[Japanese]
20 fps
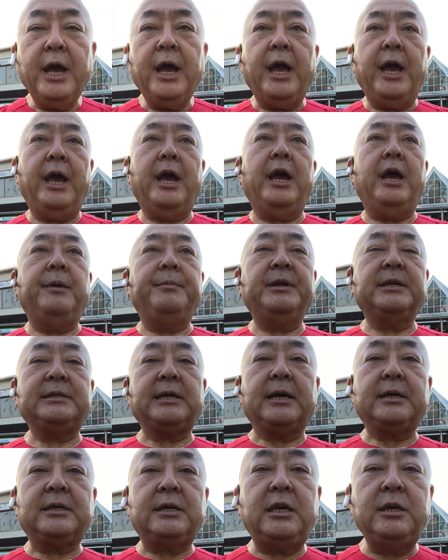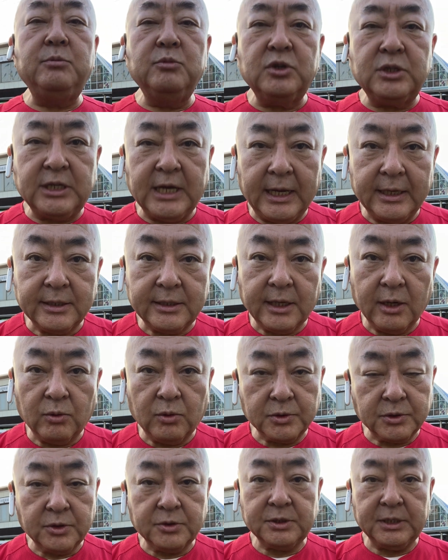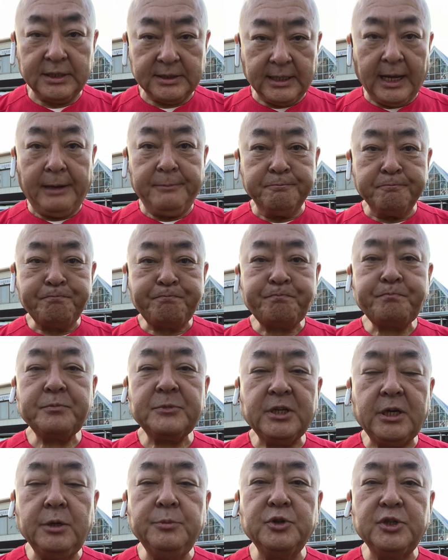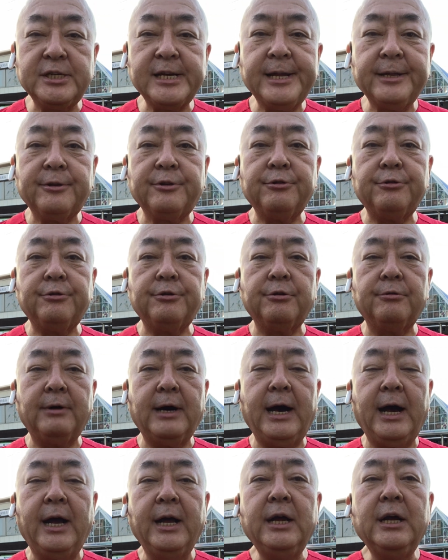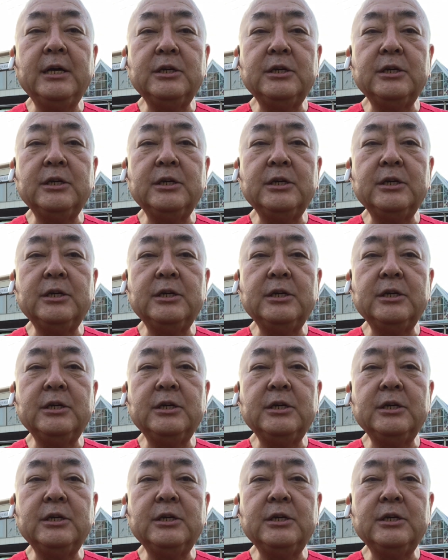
えー、皆さん、キムジャンってご存知ですかキムジャンというのは、